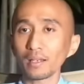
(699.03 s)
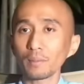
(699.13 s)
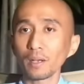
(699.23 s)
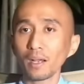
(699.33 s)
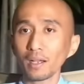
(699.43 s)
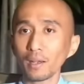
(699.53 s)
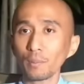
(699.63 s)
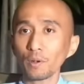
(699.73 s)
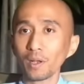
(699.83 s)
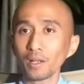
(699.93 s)
Anda
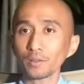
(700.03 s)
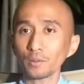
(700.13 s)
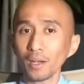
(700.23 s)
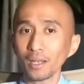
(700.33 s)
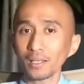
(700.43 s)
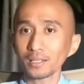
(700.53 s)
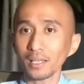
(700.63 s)
berharap orang tua Anda